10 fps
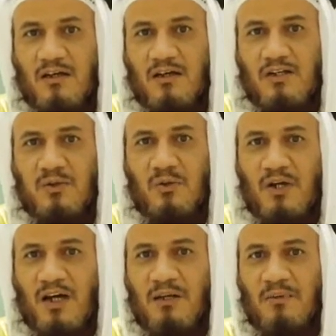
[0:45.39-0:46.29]
رجله
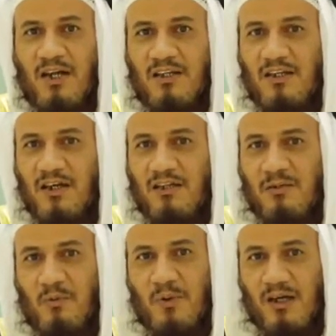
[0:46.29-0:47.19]
قدم هذه الأرض
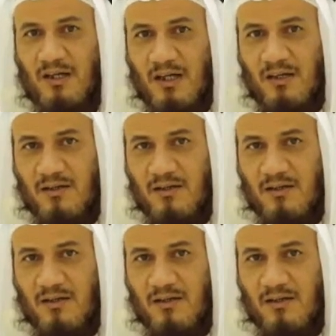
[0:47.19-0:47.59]
المباركة